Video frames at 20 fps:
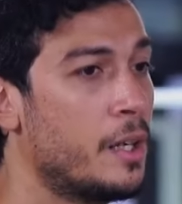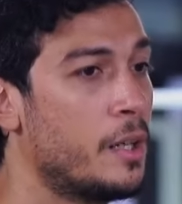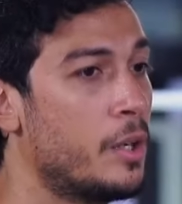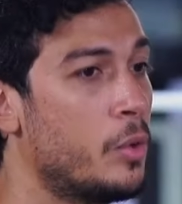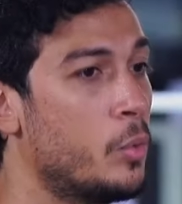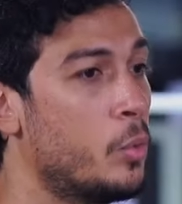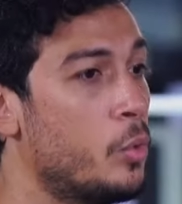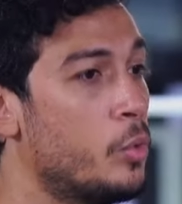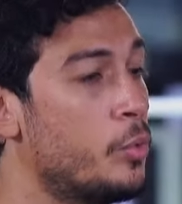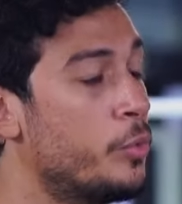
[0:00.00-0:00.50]

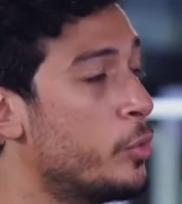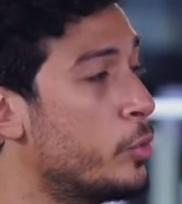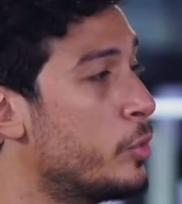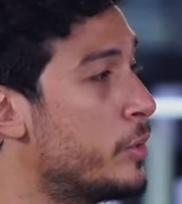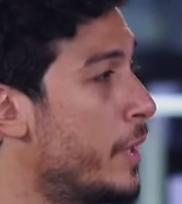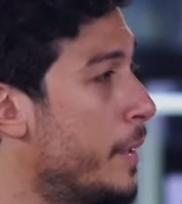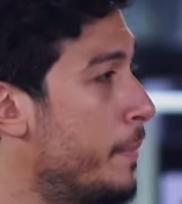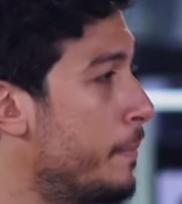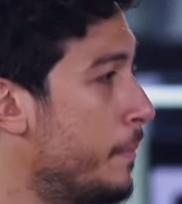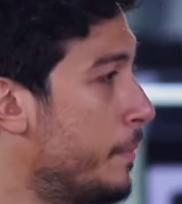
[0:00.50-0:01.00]
للوقوف
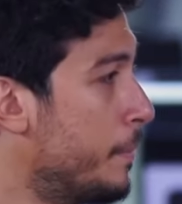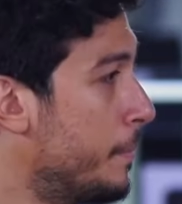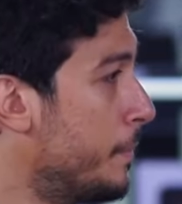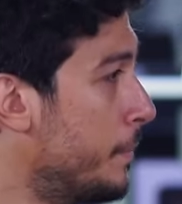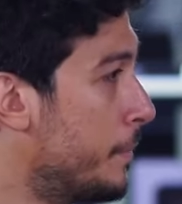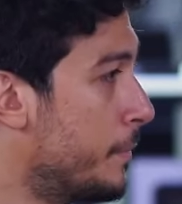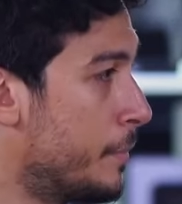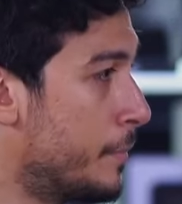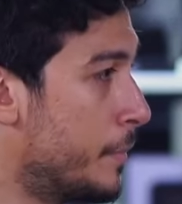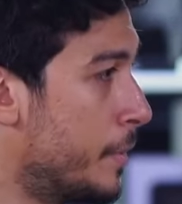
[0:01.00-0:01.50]
قدام
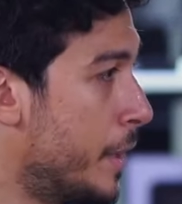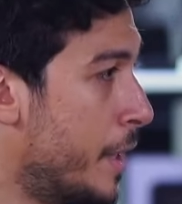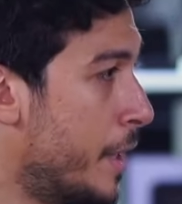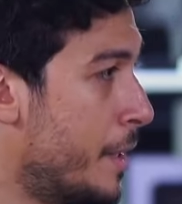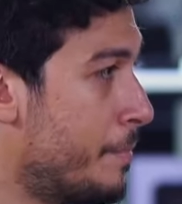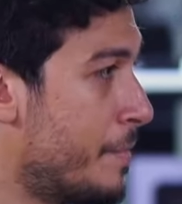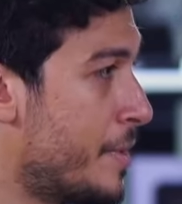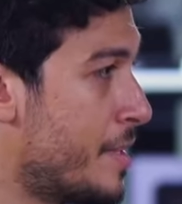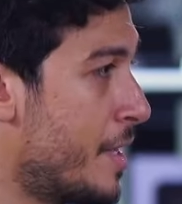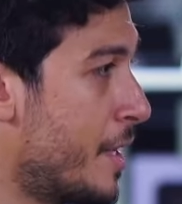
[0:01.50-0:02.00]

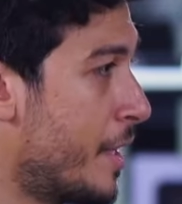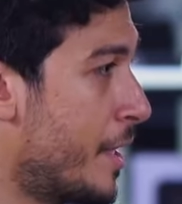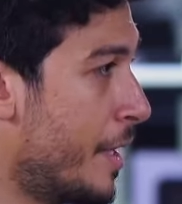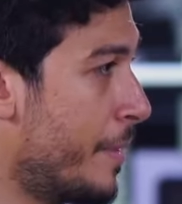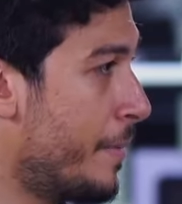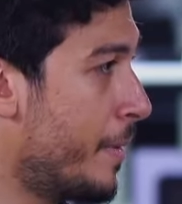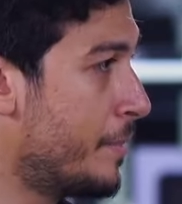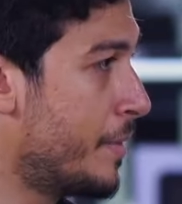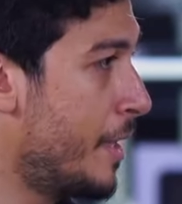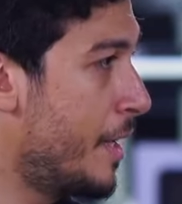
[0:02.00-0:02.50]
نجم زي
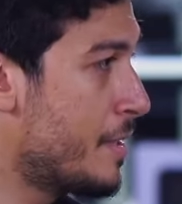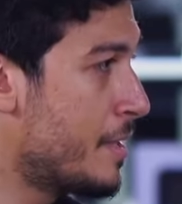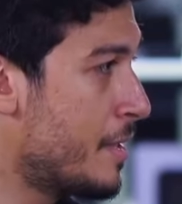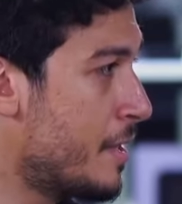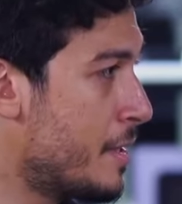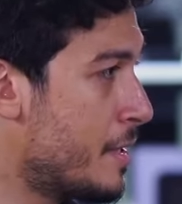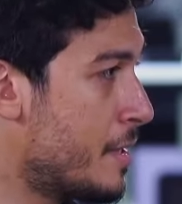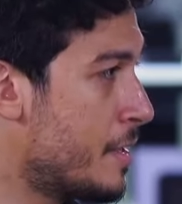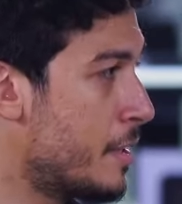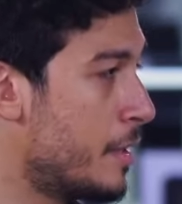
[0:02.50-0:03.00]
كريم عبد
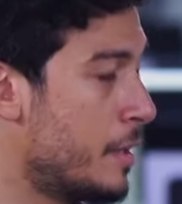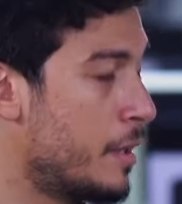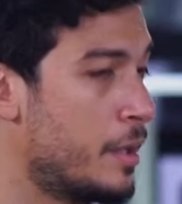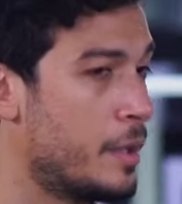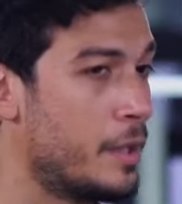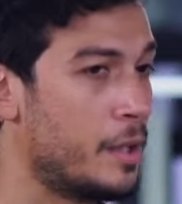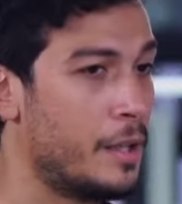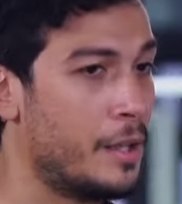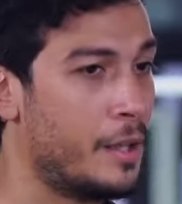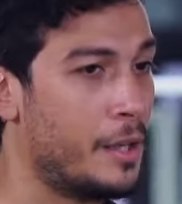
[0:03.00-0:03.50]
العزيز
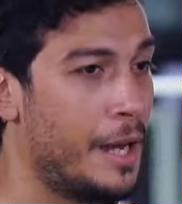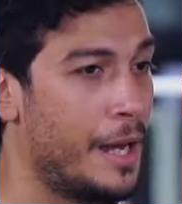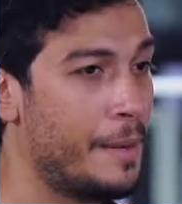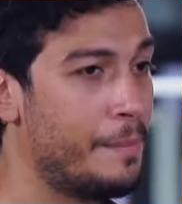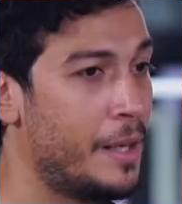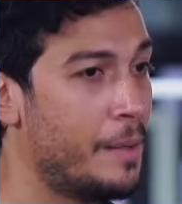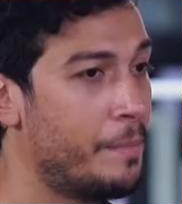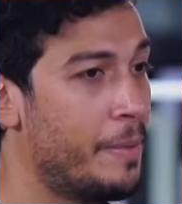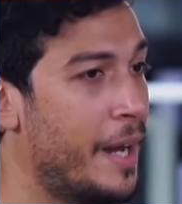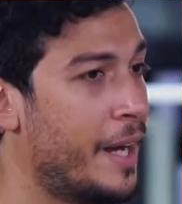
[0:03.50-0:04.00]
اللي
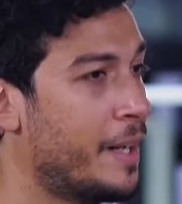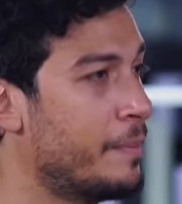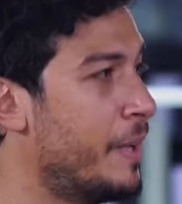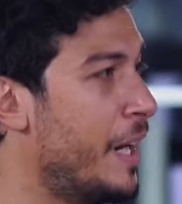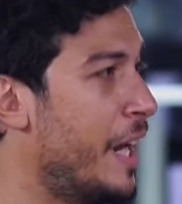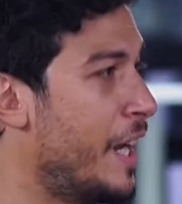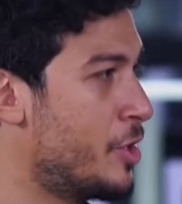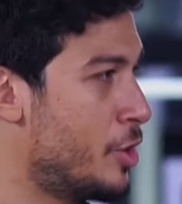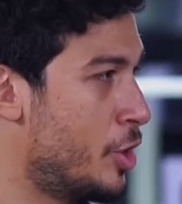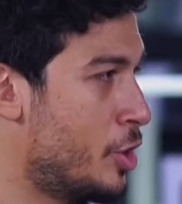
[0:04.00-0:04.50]
عمل بحجم
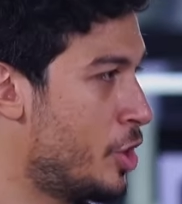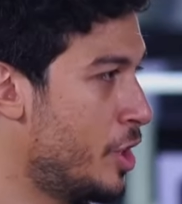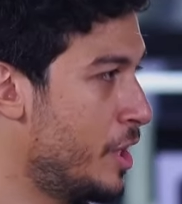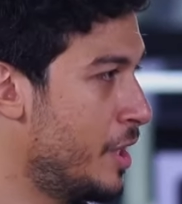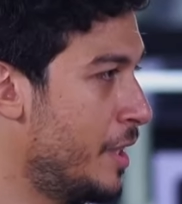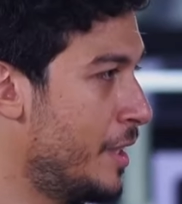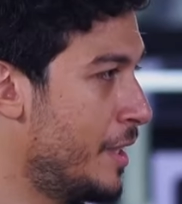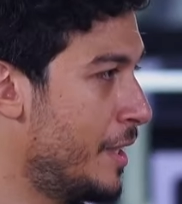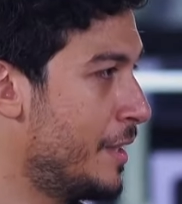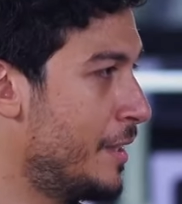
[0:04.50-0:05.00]

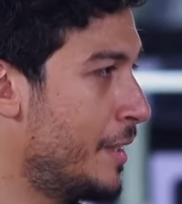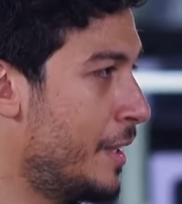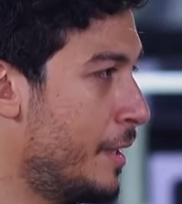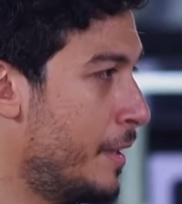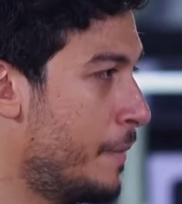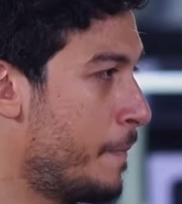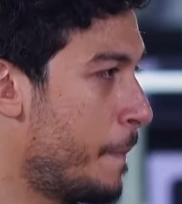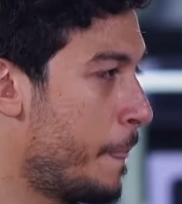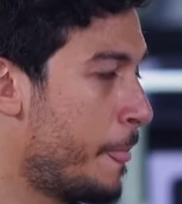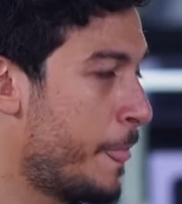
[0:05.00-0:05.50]
الحشاشين ان
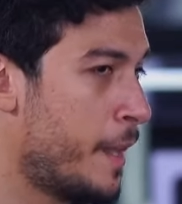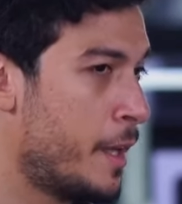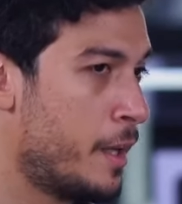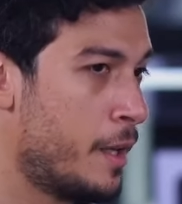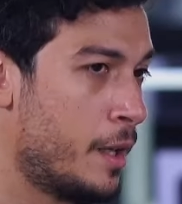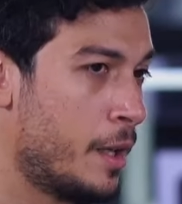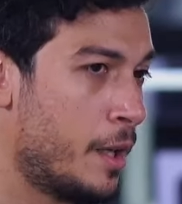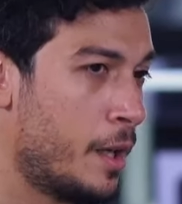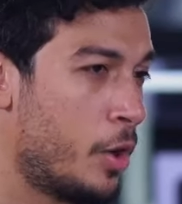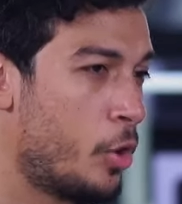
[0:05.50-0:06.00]
انت
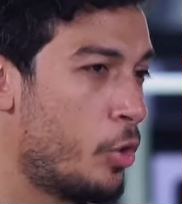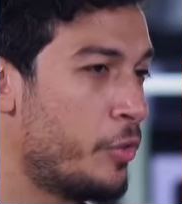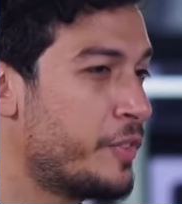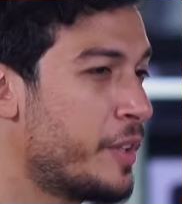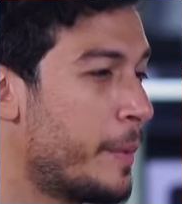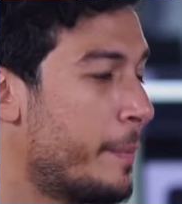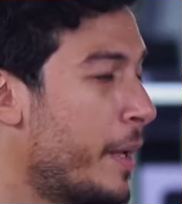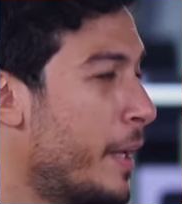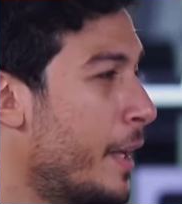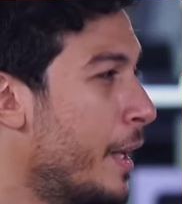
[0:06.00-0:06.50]

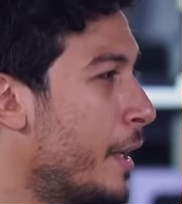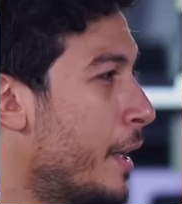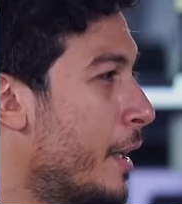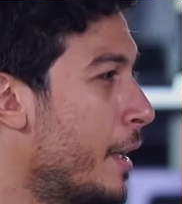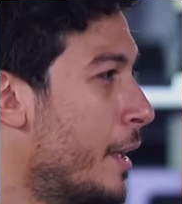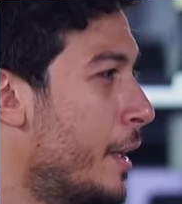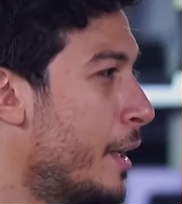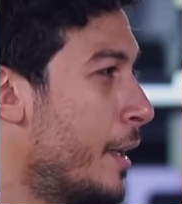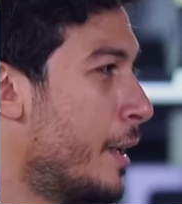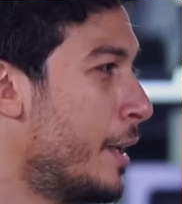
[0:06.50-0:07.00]
خفت ابقى انا
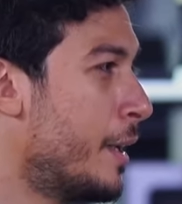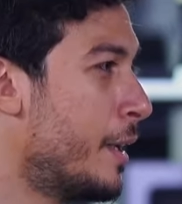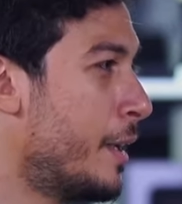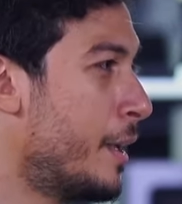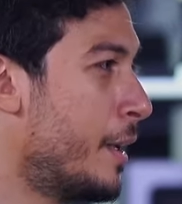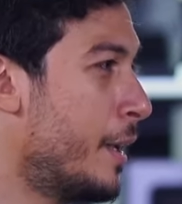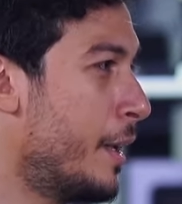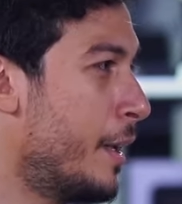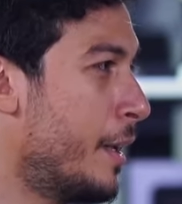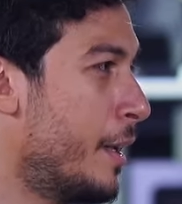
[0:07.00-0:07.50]

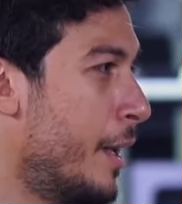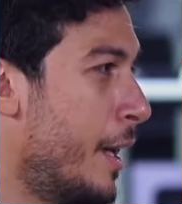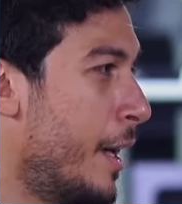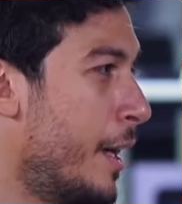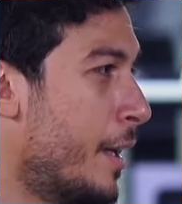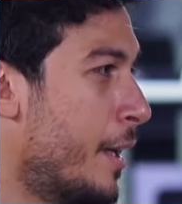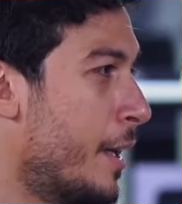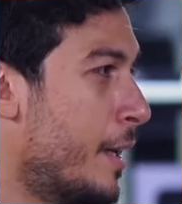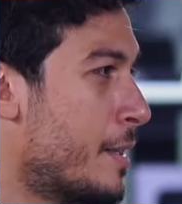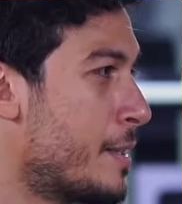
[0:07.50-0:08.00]

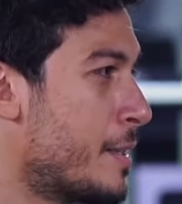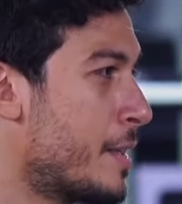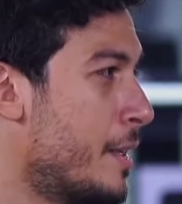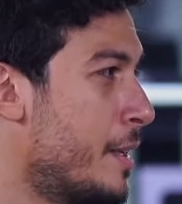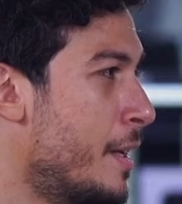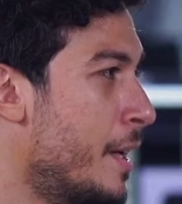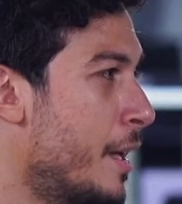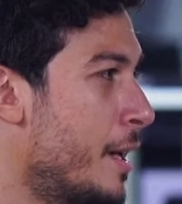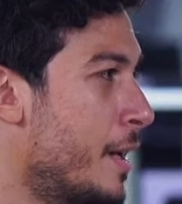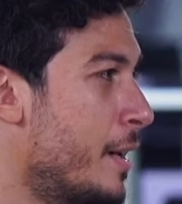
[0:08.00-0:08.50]
الحاجه
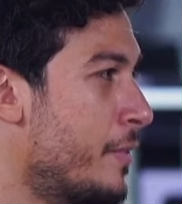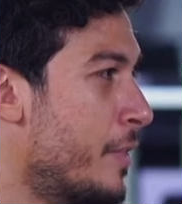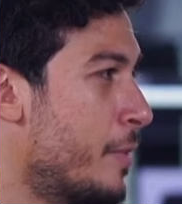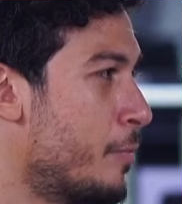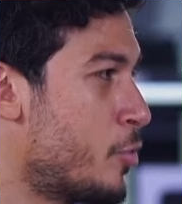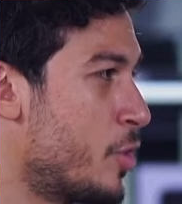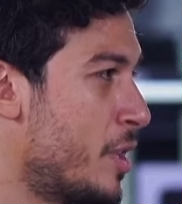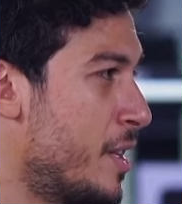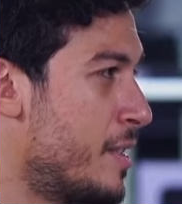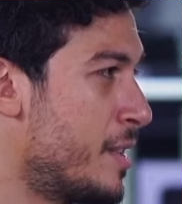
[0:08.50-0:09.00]
السيئه اللي في
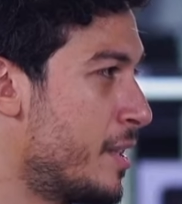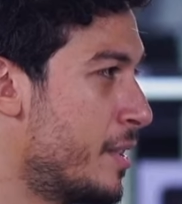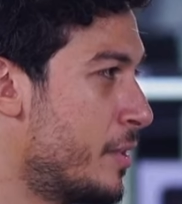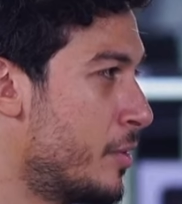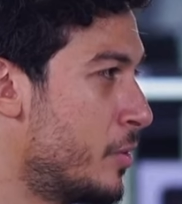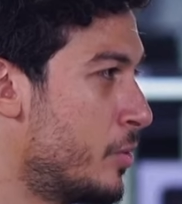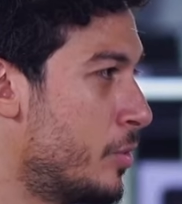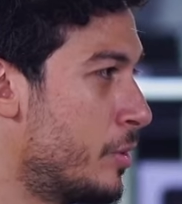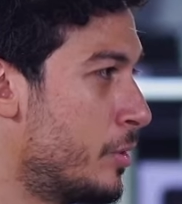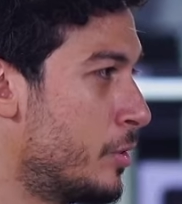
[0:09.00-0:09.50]
المسلسل
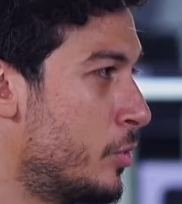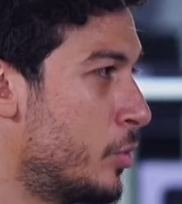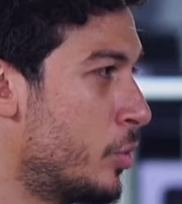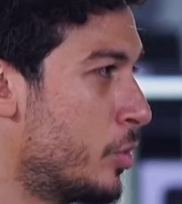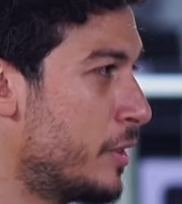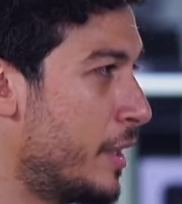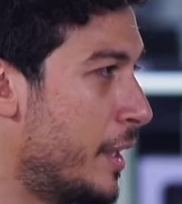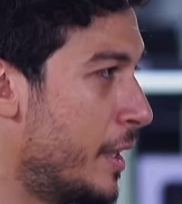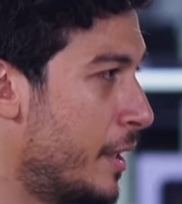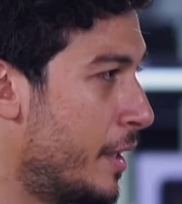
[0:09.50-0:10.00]
انه
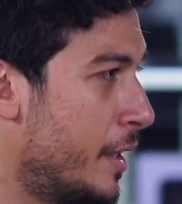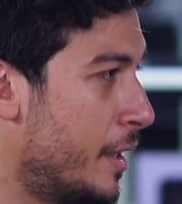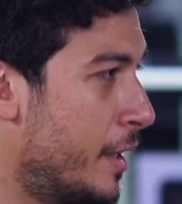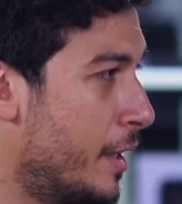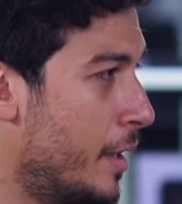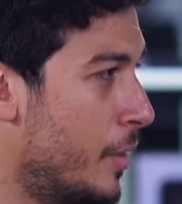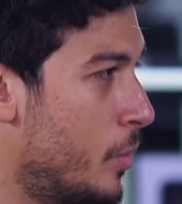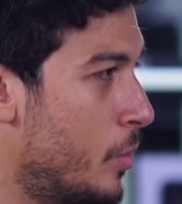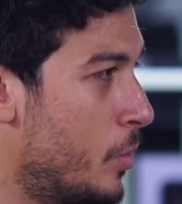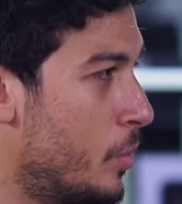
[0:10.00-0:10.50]
الدور ده
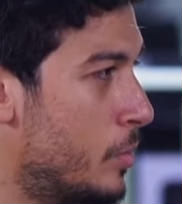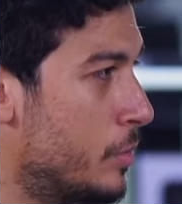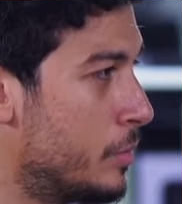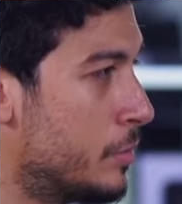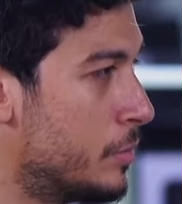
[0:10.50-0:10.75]
لو